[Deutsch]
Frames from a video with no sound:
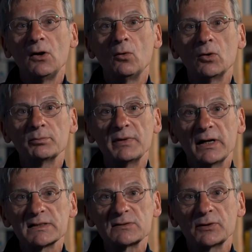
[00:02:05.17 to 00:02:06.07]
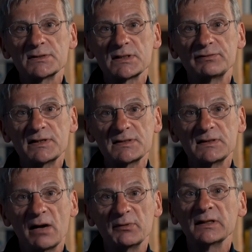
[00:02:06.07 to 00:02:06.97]
und mehr als 90
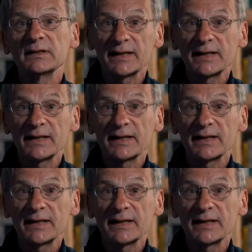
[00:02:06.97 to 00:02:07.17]
Festnahmen.